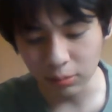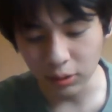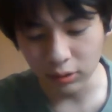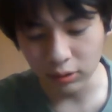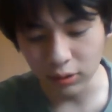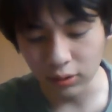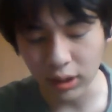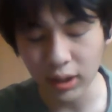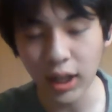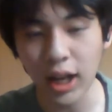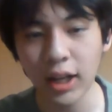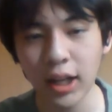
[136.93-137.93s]
僕の
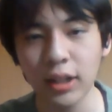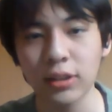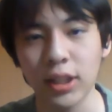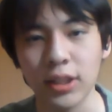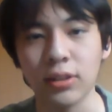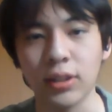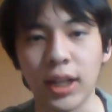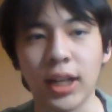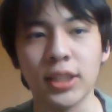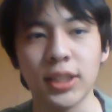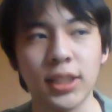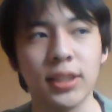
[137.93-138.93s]
感覚ではそんな
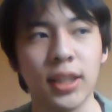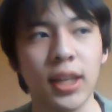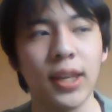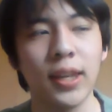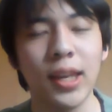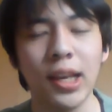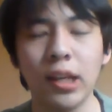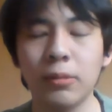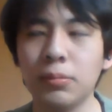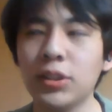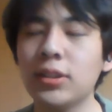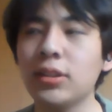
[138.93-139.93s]
感じですね。
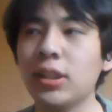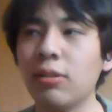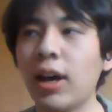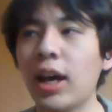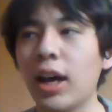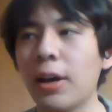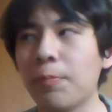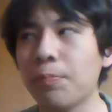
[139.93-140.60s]
物理は